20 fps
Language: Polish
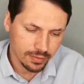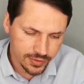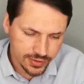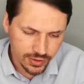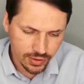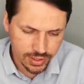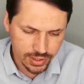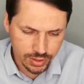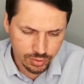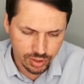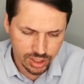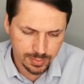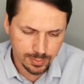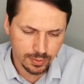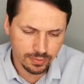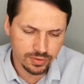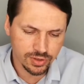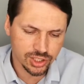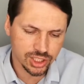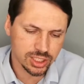W związku z
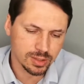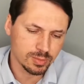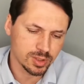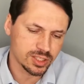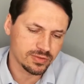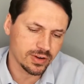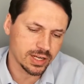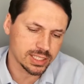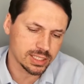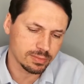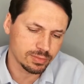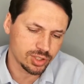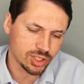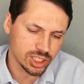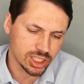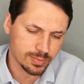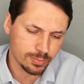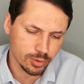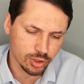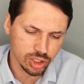powyższym zwracam
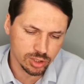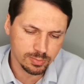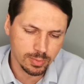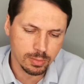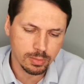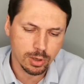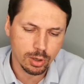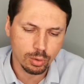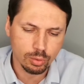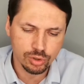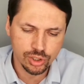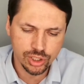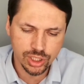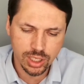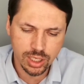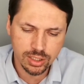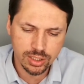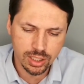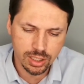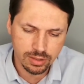się z prośbą o
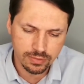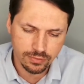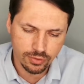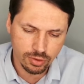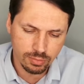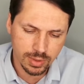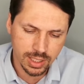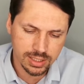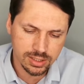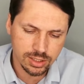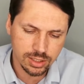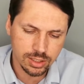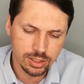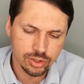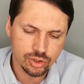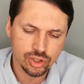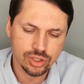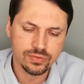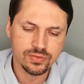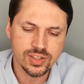udzielenie
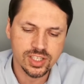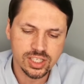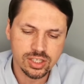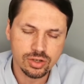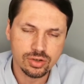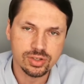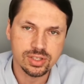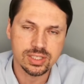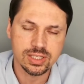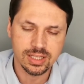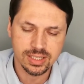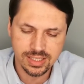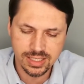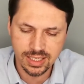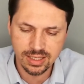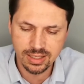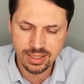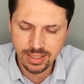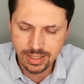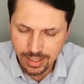informacji, czy wzrost
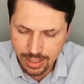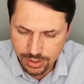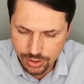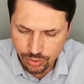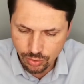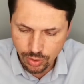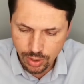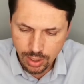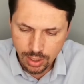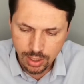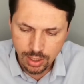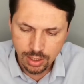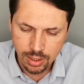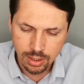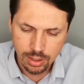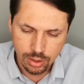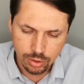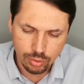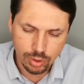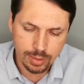ceny gazu,
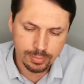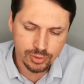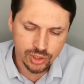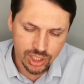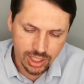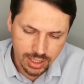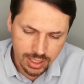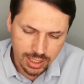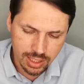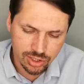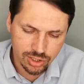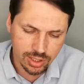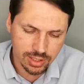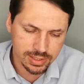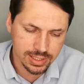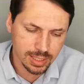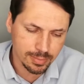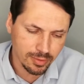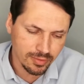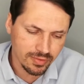który przekracza
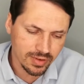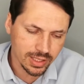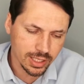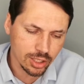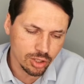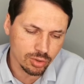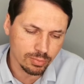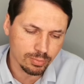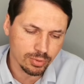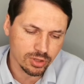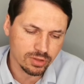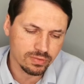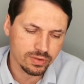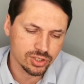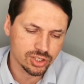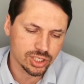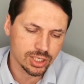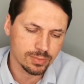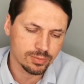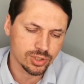zapowiadaną
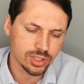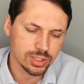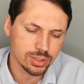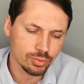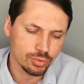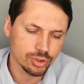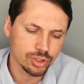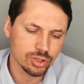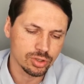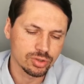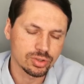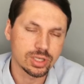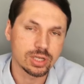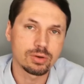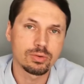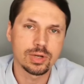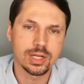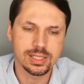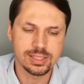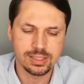podwyżkę przez Urząd
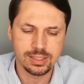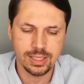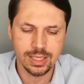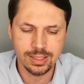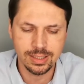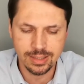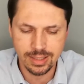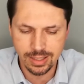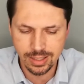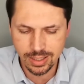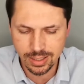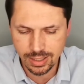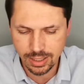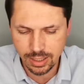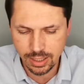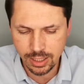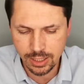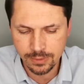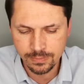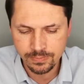Regulacji
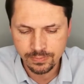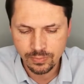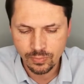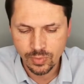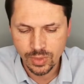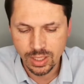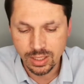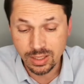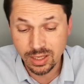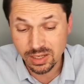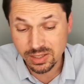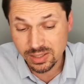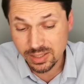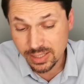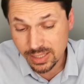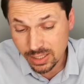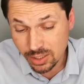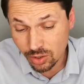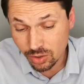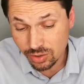Energetyki, jest
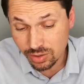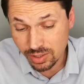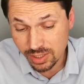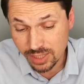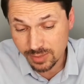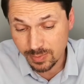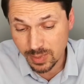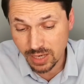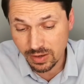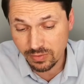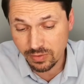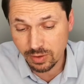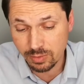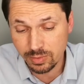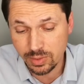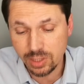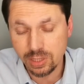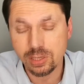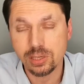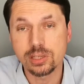zgodny z
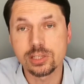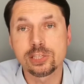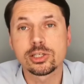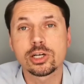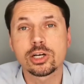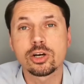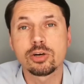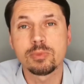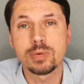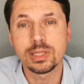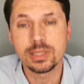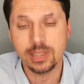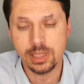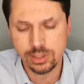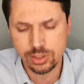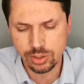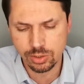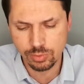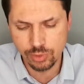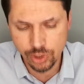prawem i z
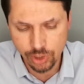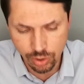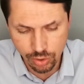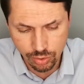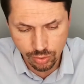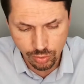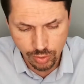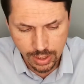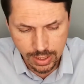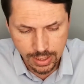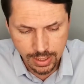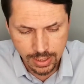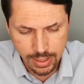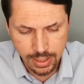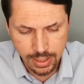rekomendacją rządu.